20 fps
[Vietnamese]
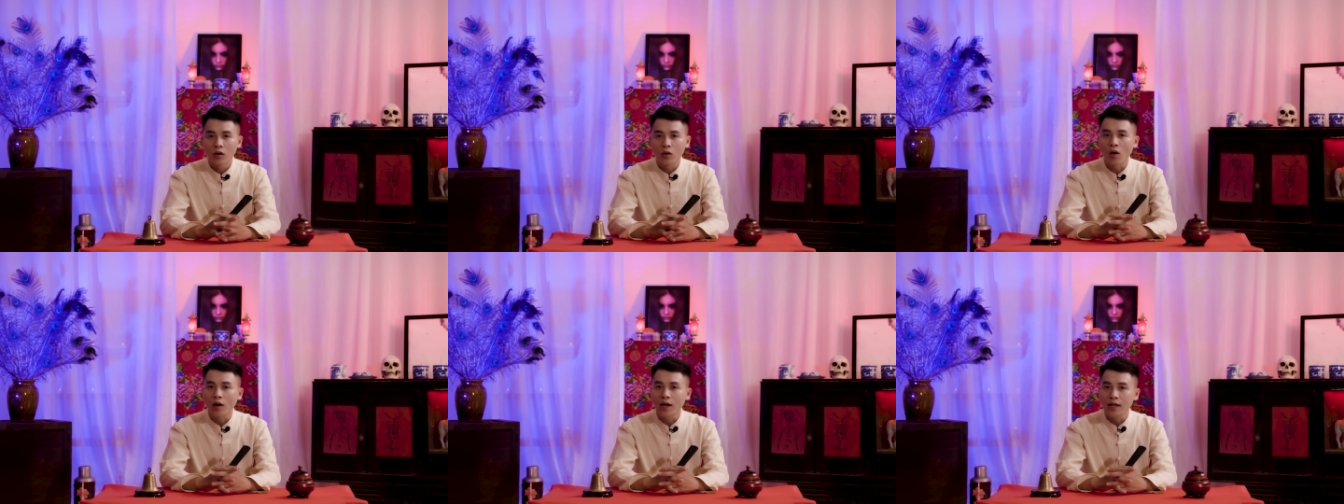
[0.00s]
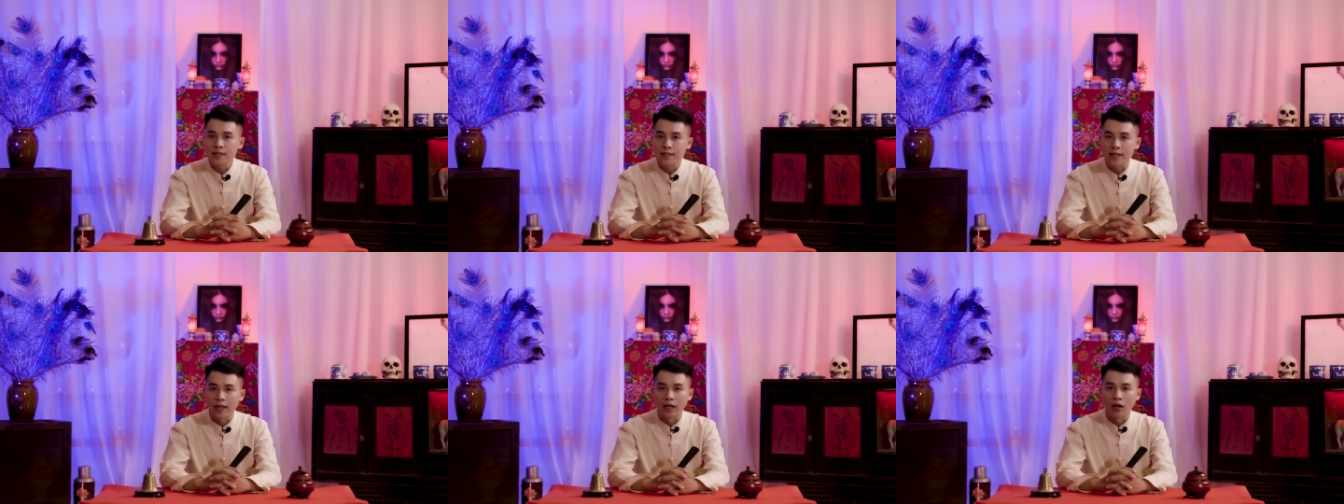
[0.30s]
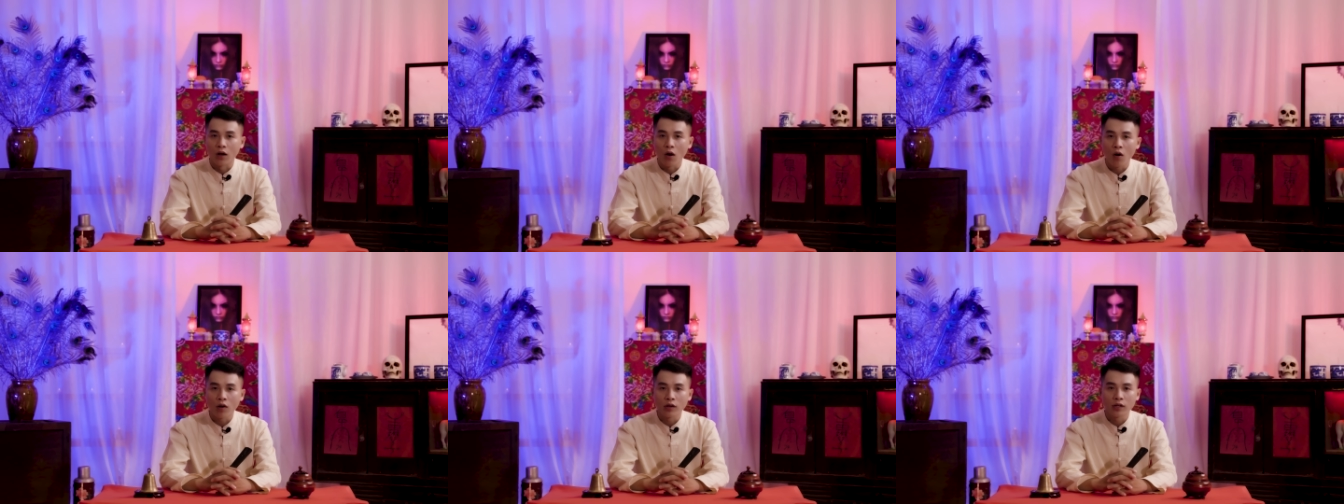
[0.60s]
Có cái
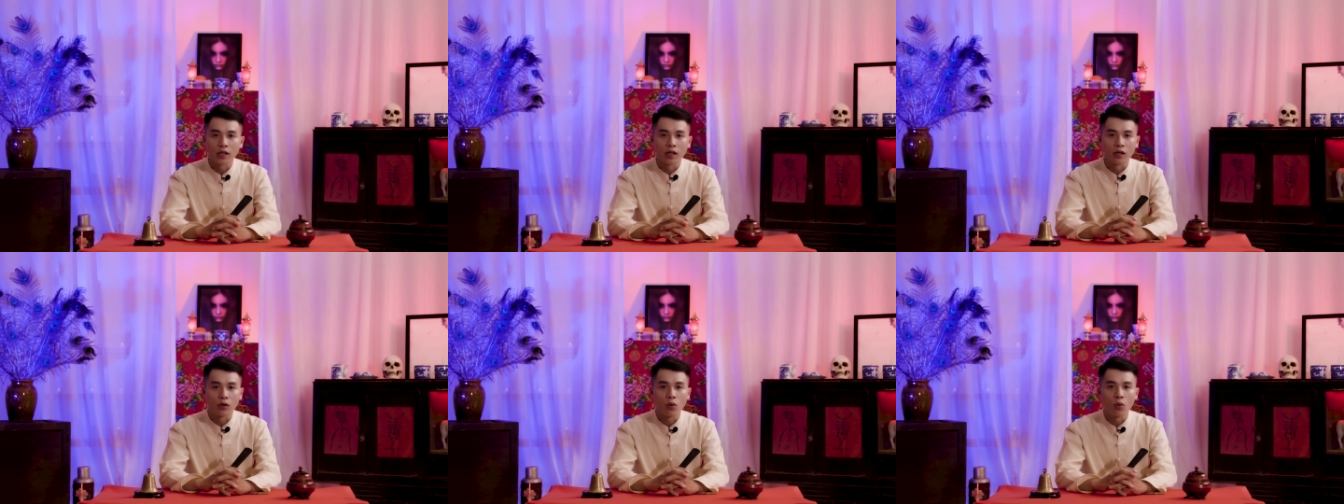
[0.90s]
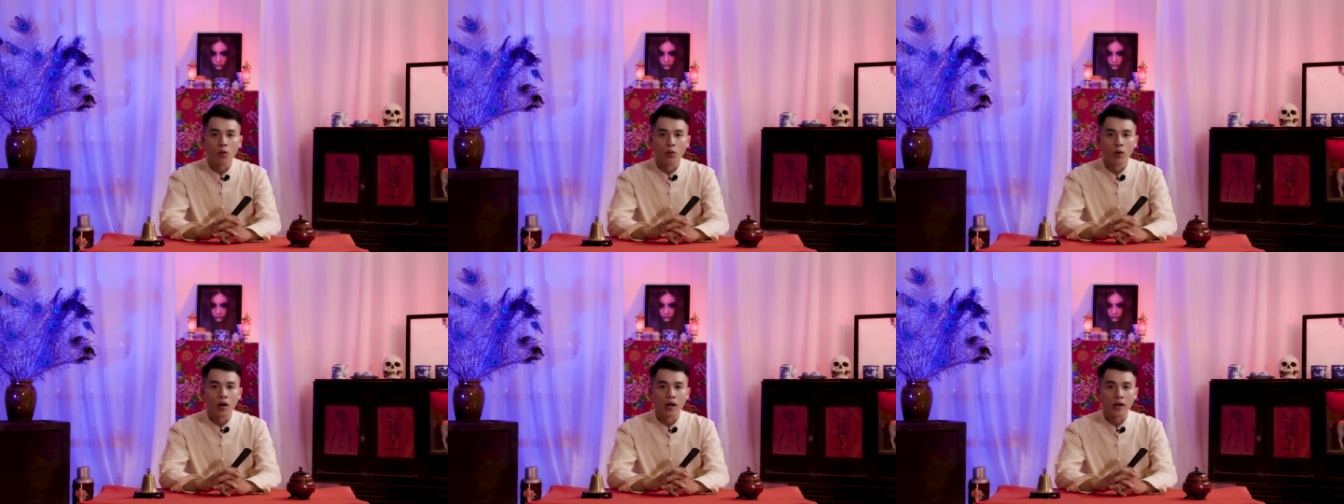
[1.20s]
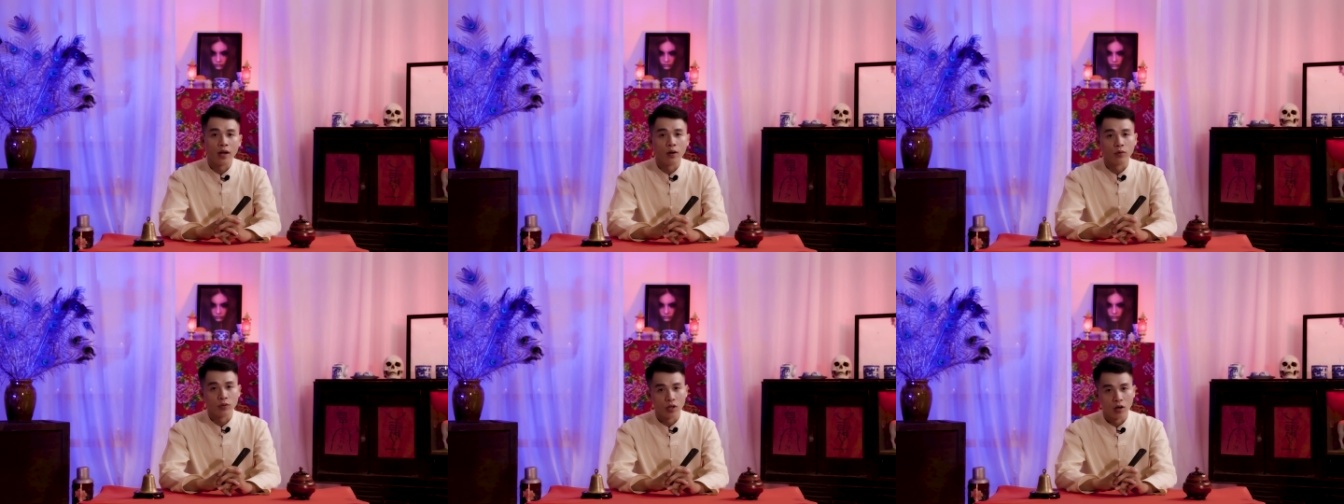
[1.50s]
gì ngon thì cụ
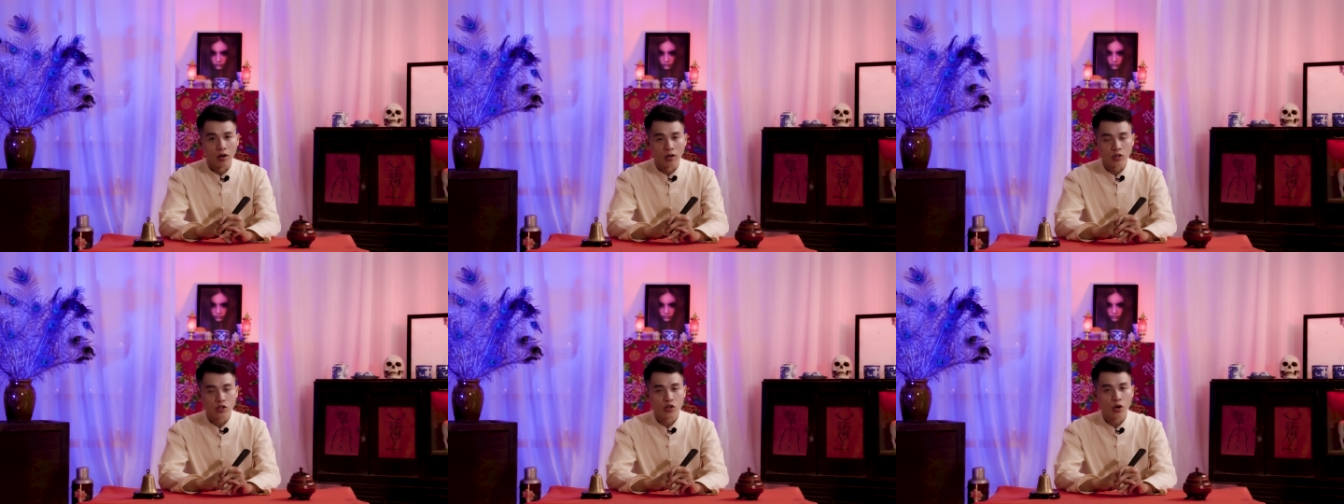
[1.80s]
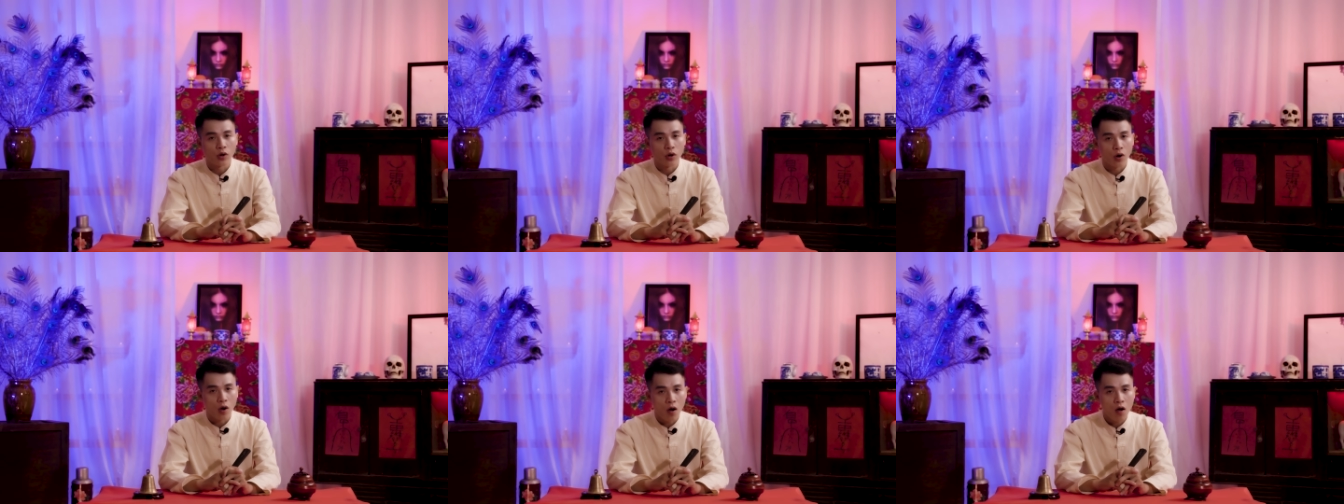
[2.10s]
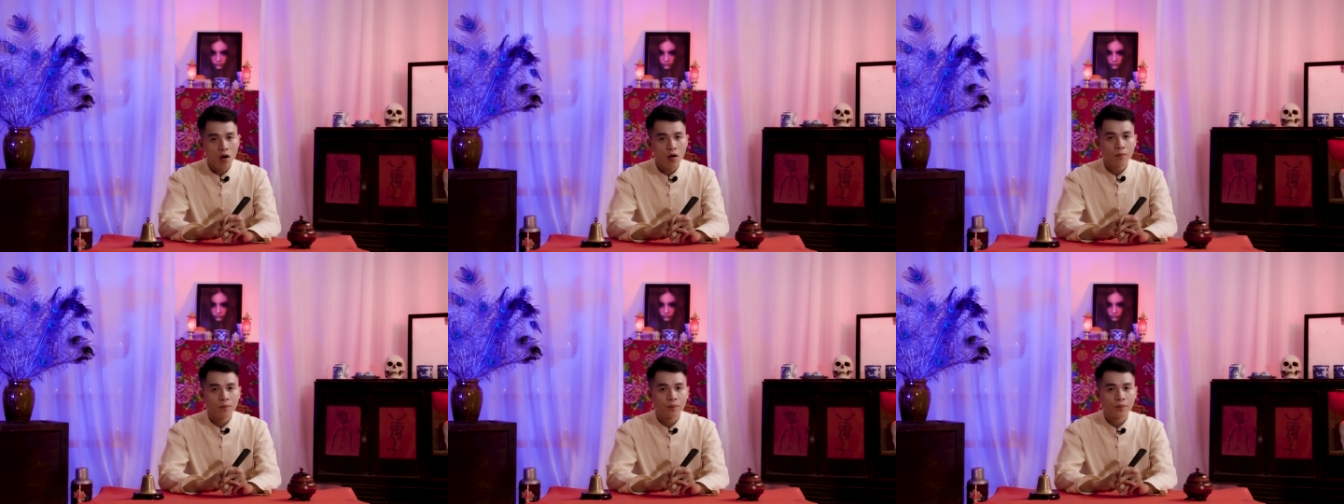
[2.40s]
đều nhường cho
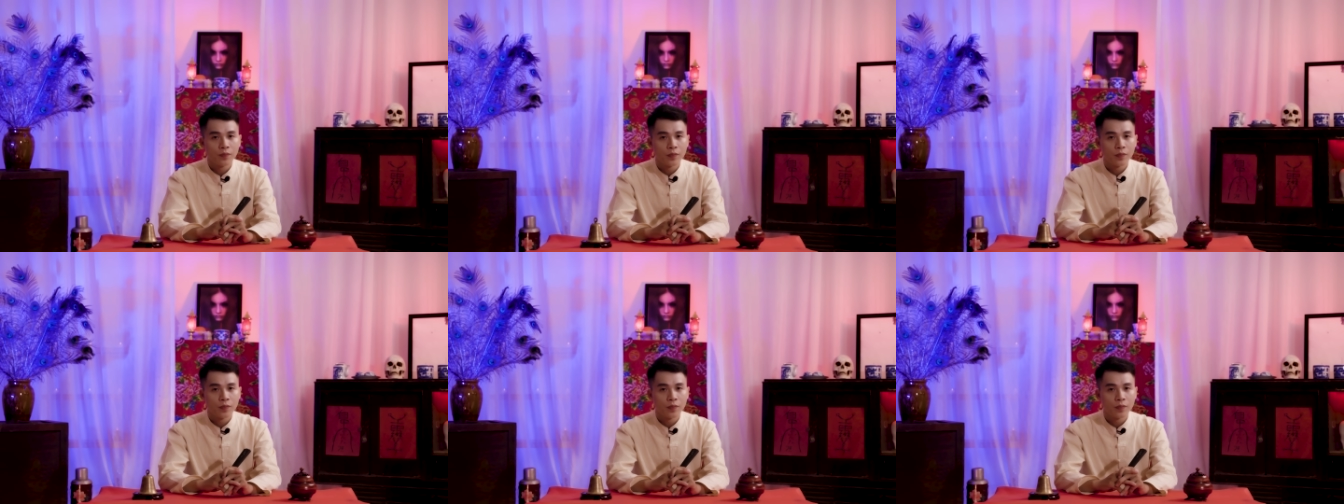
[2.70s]
nó.